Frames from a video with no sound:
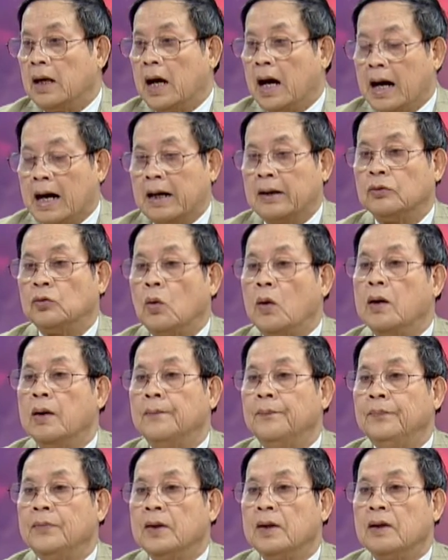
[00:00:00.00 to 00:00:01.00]
hàng tuần
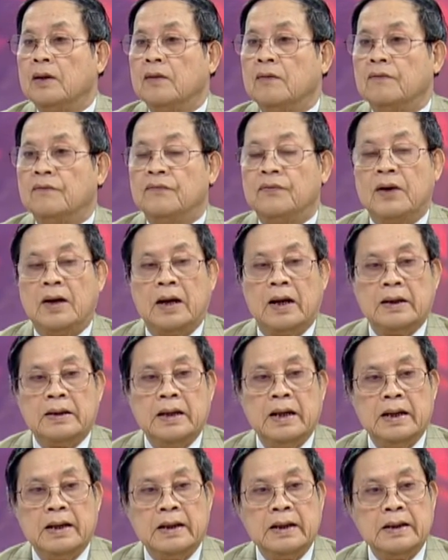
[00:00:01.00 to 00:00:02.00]
và
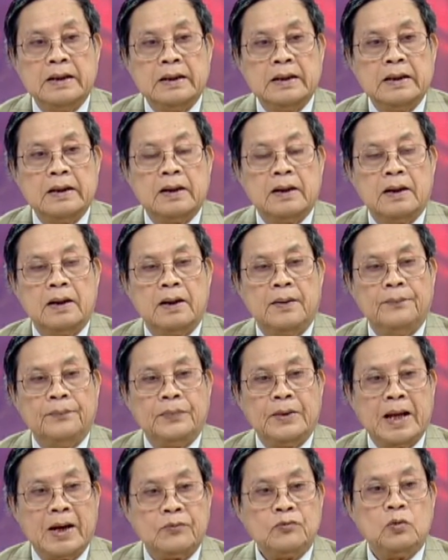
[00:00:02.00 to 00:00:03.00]
để um,
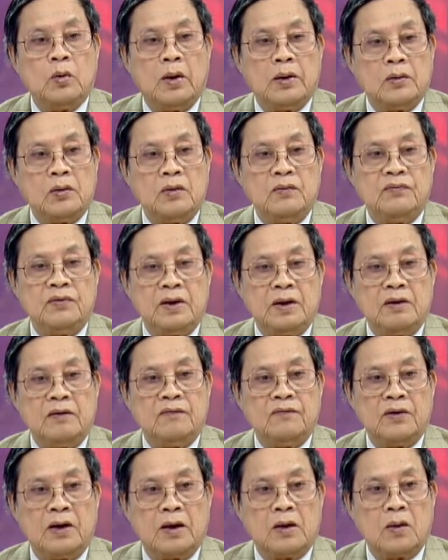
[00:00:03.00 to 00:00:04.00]
theo dõi quý vị
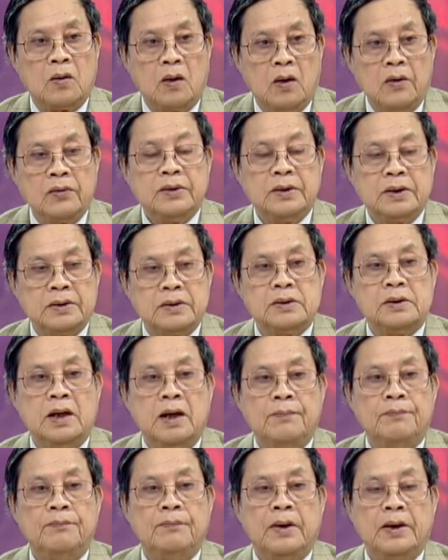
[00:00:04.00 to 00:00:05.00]
và có những trường
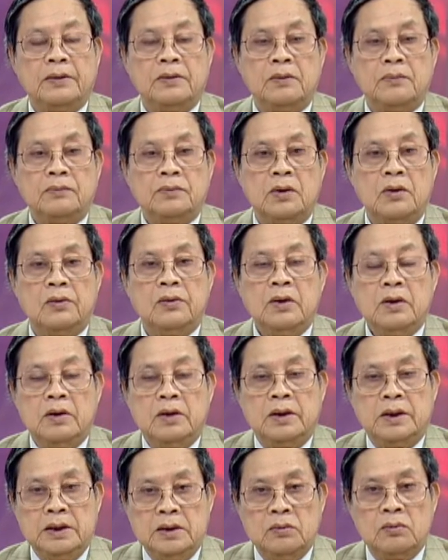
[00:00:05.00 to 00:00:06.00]
hợp mà chúng tôi
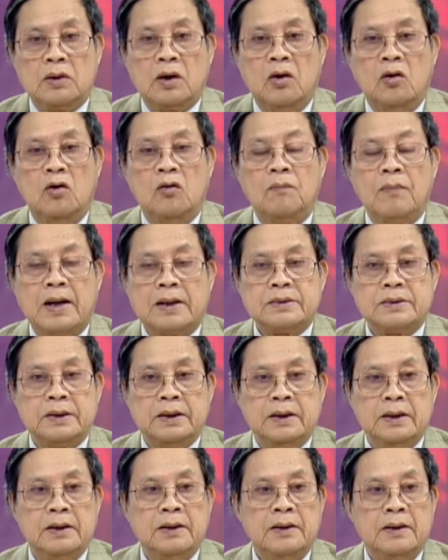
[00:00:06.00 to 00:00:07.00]
yêu cầu bác
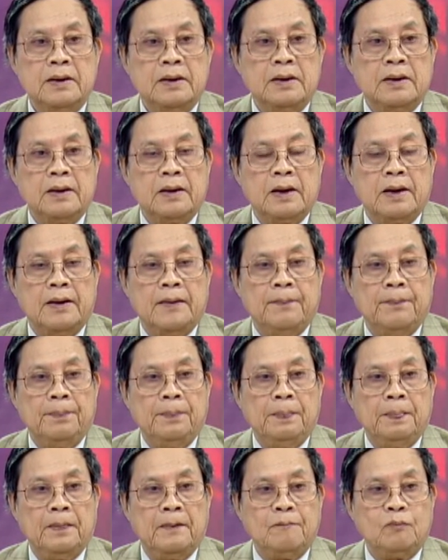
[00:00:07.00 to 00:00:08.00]
sĩ
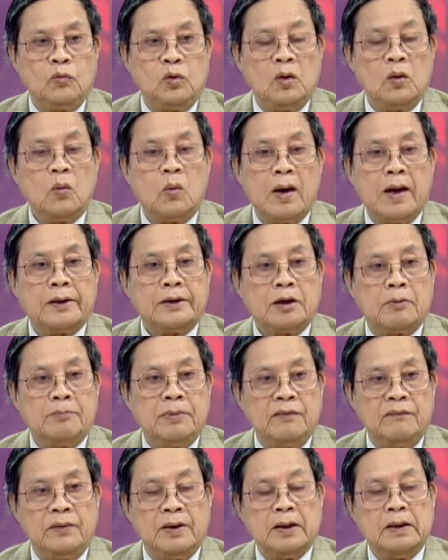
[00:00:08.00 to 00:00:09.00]
um, chuyên khoa trong
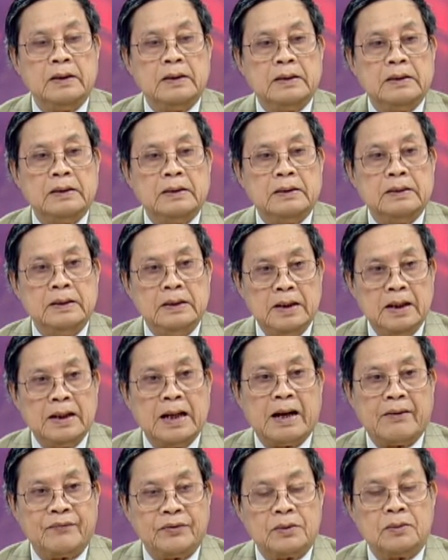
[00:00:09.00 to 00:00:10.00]
bệnh viện liên
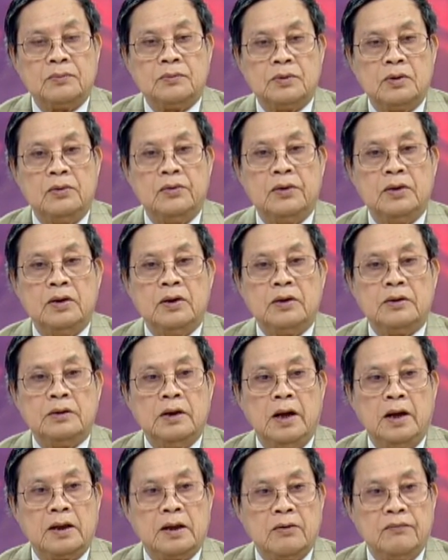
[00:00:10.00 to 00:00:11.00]
lạc với chúng tôi
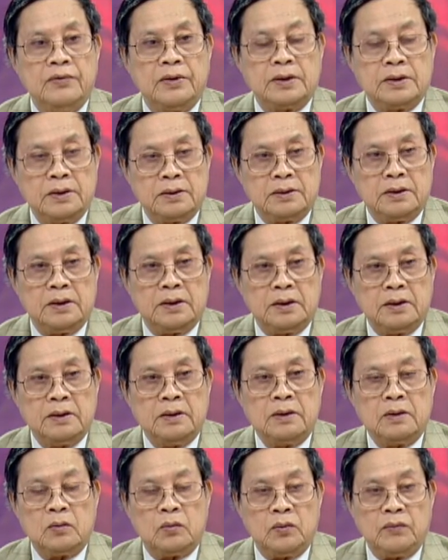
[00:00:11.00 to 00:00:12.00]
để công việc chữa trị
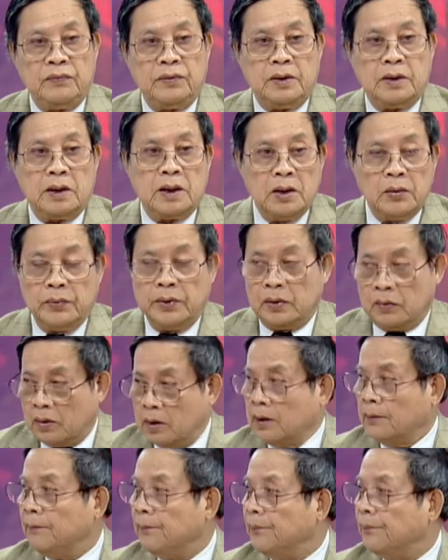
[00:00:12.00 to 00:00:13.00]
quý vị được hữu hiệu
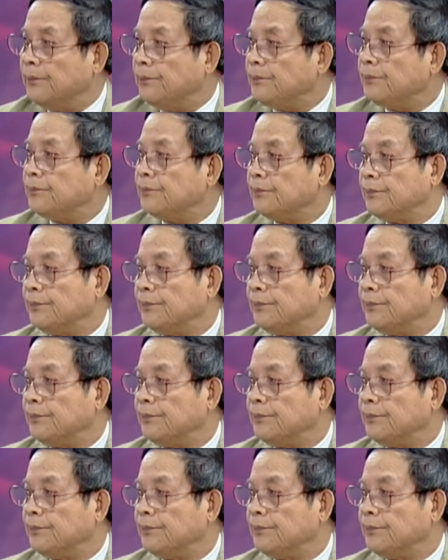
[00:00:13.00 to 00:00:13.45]
hơn. Dạ.